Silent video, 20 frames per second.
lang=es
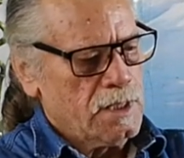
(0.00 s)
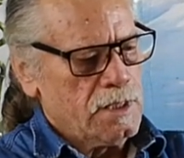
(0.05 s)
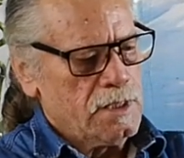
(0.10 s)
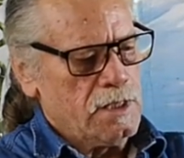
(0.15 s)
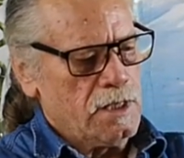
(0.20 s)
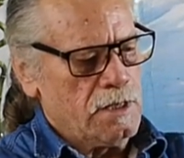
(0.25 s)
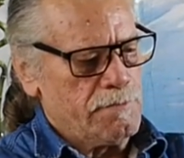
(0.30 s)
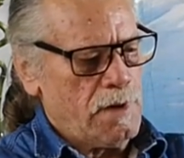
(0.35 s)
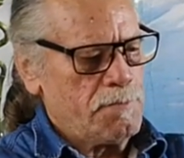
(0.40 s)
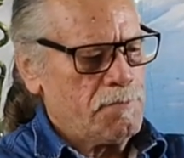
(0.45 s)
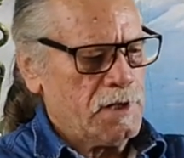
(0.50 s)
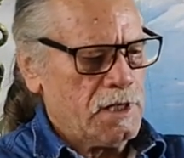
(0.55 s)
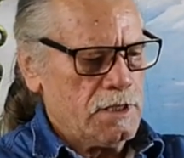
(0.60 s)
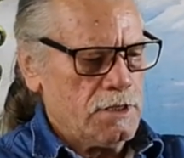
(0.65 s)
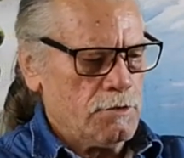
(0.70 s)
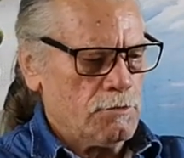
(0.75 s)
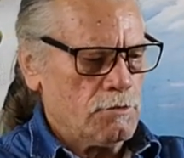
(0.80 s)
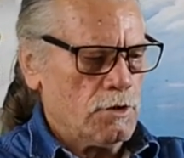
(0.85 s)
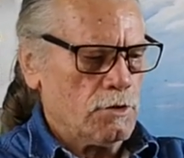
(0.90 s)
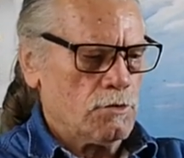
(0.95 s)
Y el más
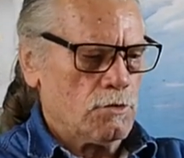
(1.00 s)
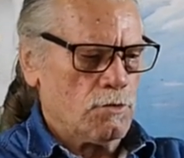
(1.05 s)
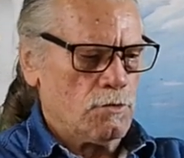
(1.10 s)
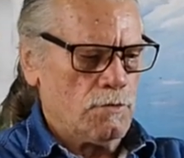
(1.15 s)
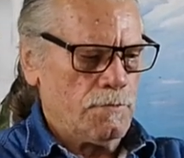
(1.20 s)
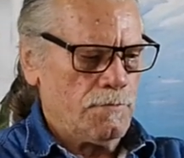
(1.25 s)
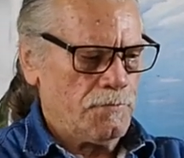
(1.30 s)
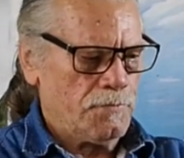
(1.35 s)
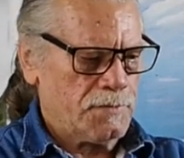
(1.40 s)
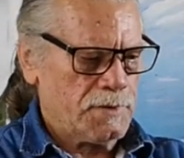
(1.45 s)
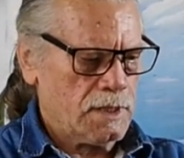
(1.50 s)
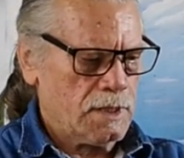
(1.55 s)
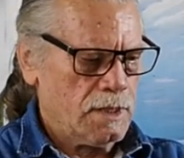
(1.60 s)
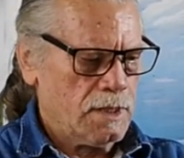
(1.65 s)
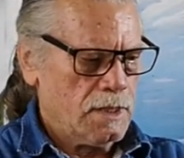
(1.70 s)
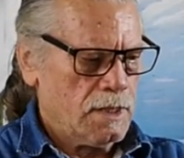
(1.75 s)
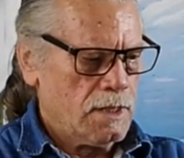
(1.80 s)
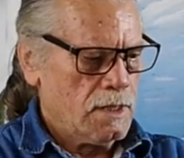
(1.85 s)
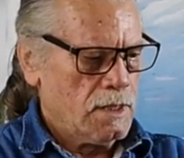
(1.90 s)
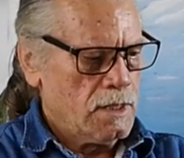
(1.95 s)
pequeñito de todos
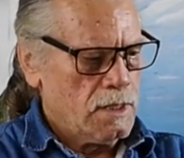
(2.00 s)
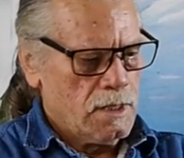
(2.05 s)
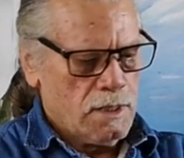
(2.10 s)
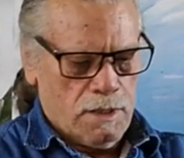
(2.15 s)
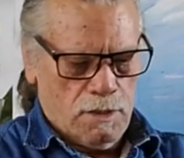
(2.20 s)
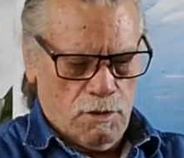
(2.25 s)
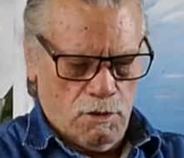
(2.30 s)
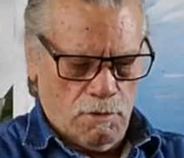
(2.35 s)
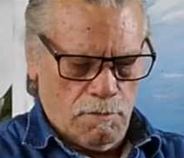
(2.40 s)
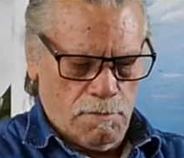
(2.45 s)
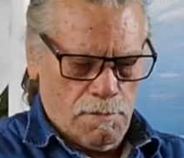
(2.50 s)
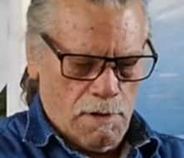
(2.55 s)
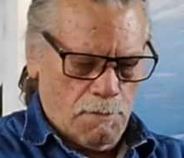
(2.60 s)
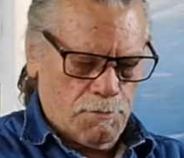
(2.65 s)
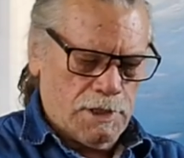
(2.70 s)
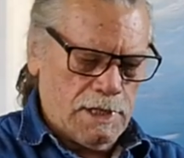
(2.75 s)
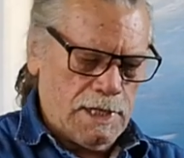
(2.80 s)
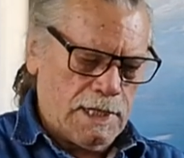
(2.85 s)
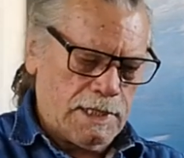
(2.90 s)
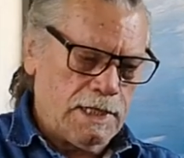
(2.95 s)
lo vamos a
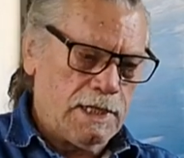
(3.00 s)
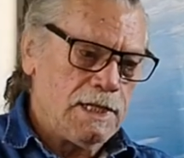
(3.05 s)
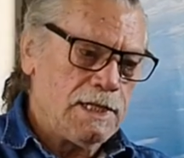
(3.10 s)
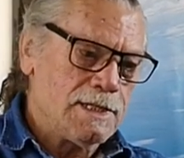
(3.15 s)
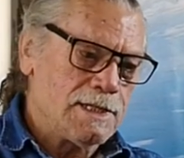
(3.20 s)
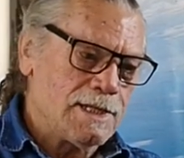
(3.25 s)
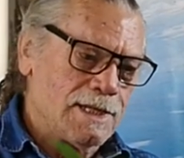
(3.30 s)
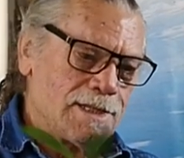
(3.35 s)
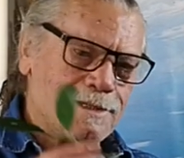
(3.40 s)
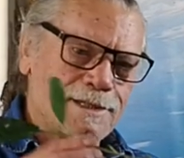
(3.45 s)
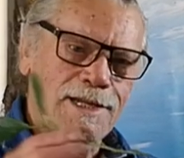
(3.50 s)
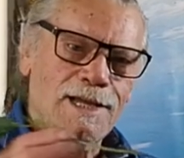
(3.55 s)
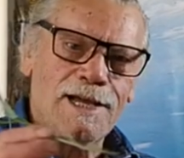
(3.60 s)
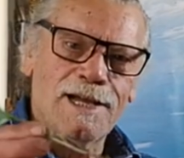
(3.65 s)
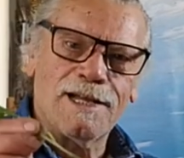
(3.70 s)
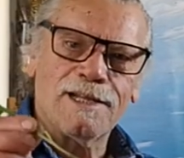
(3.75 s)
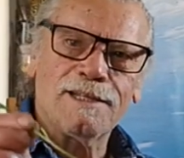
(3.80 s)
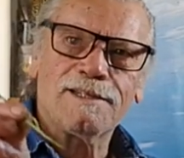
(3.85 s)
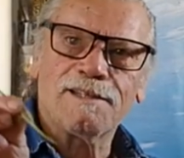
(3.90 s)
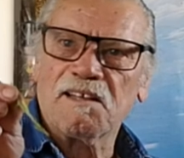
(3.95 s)
poner aquí
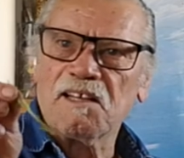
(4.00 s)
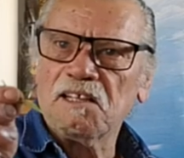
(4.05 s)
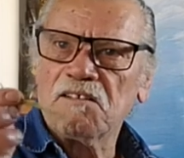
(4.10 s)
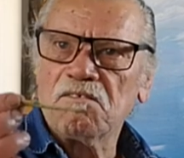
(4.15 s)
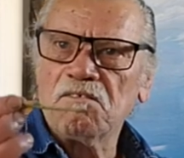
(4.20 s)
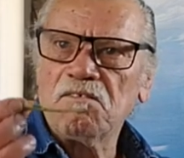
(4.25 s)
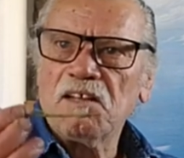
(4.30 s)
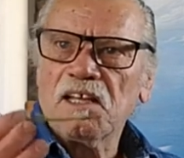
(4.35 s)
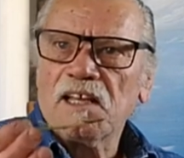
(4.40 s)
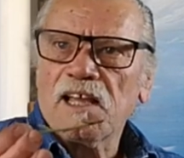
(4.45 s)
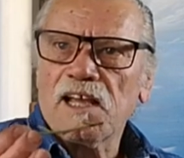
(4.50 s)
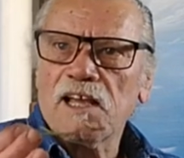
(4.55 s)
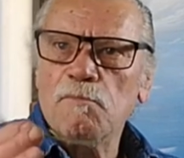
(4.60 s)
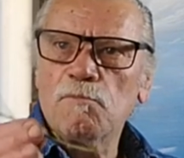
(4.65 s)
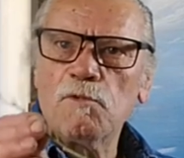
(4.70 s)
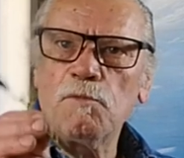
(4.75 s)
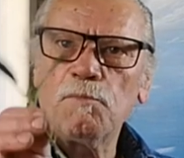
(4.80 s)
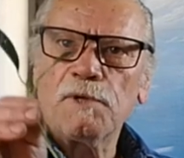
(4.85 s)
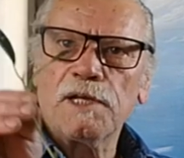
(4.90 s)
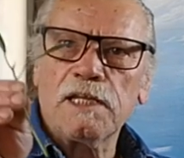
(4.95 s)
detrás, este y esto es que es
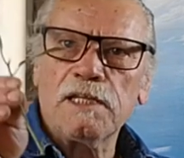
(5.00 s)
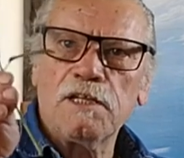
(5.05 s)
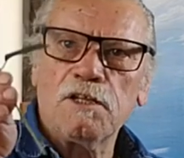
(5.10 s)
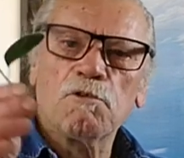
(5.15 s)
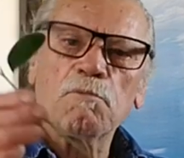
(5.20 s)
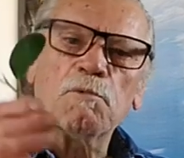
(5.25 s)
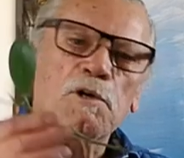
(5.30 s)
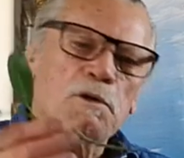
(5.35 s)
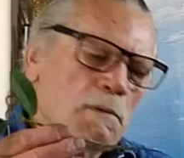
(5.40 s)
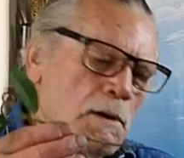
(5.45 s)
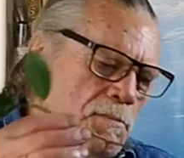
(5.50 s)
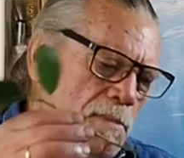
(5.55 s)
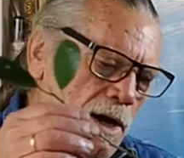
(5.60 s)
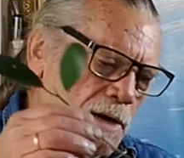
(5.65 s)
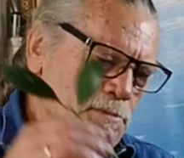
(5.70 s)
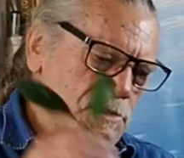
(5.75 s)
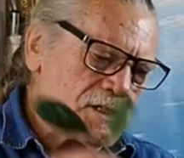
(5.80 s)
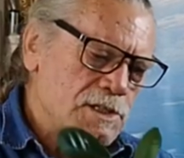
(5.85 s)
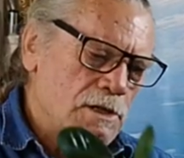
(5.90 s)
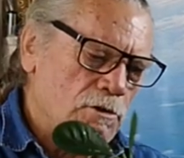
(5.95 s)
muy pequeñito, pero vamos
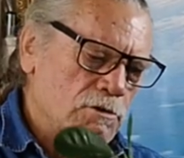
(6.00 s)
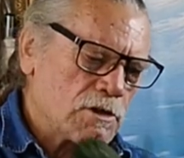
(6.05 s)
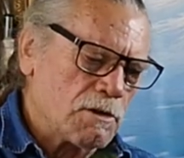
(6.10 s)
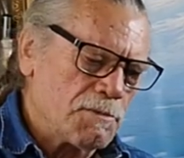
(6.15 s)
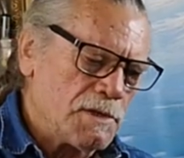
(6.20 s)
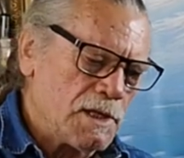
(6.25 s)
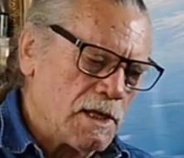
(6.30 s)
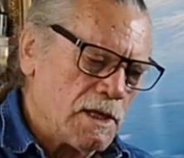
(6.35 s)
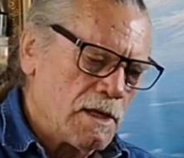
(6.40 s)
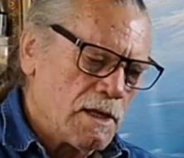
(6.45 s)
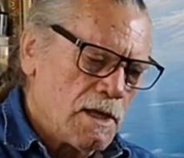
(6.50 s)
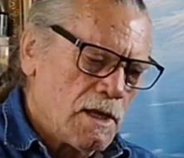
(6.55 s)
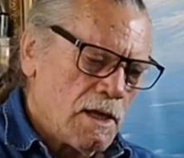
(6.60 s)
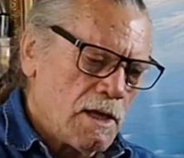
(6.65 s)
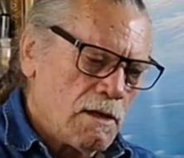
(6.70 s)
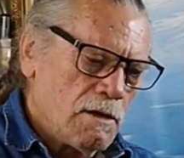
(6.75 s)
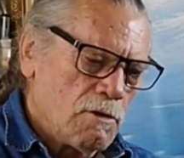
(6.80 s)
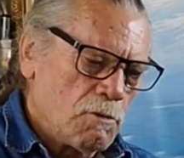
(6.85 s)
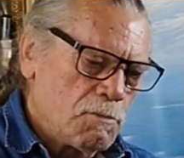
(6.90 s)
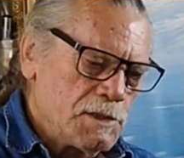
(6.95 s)
a pincharlo también.
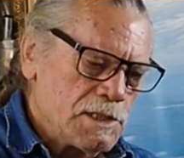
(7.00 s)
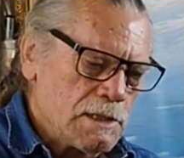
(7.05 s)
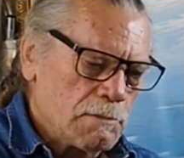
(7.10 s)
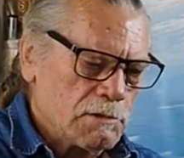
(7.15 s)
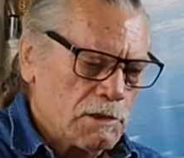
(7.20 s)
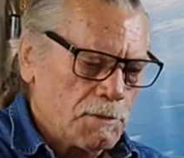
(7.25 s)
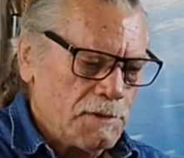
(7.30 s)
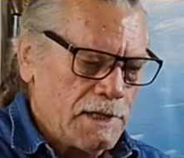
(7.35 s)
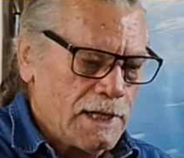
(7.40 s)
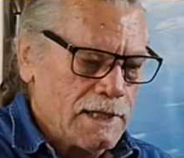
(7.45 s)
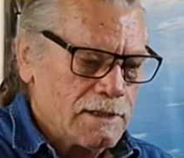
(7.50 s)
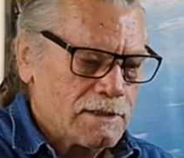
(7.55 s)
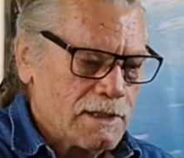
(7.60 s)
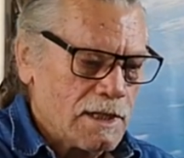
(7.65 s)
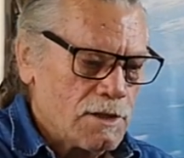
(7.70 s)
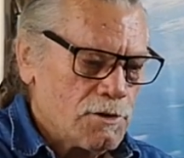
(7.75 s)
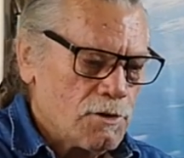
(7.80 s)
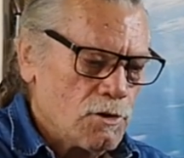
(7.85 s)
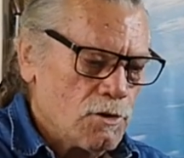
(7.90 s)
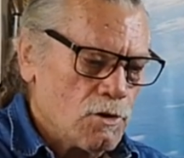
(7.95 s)
Lo pinchamos también
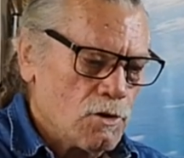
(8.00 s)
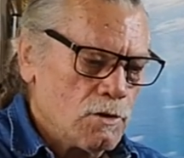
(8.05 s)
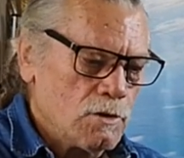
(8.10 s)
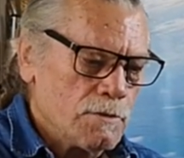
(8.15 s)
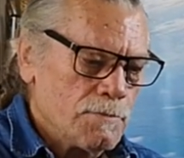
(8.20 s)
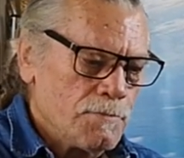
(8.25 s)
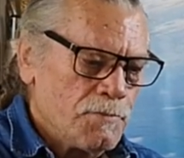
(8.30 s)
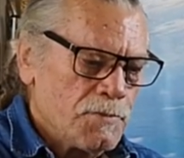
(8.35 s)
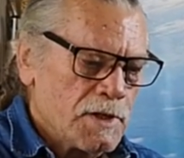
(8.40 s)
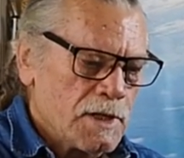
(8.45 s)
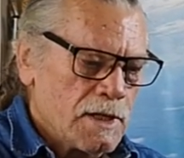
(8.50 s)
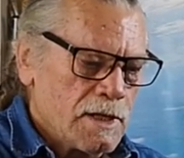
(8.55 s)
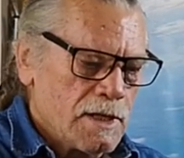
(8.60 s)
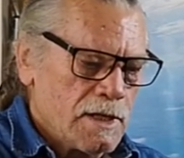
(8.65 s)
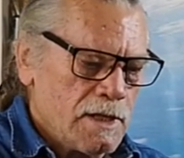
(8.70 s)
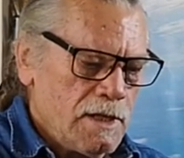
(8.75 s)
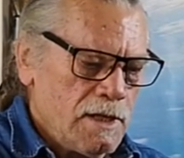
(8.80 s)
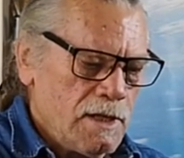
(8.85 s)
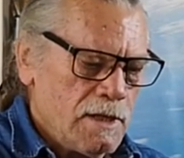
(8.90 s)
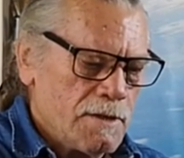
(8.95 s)
entre esos dos
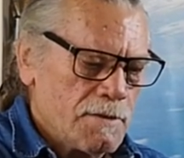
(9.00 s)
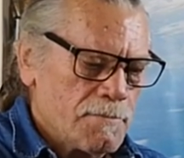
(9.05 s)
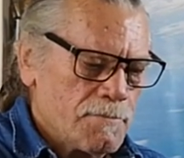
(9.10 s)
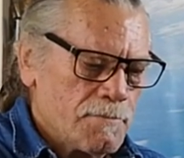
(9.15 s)
y